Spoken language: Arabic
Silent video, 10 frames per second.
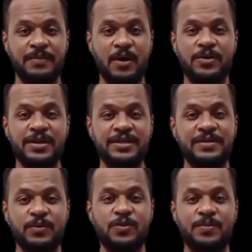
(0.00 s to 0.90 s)
ما هو
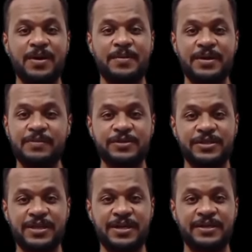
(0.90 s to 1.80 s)
الهندي بيقول بابا ايه
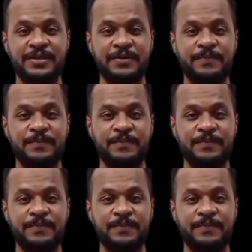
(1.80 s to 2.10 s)
المشكله يعني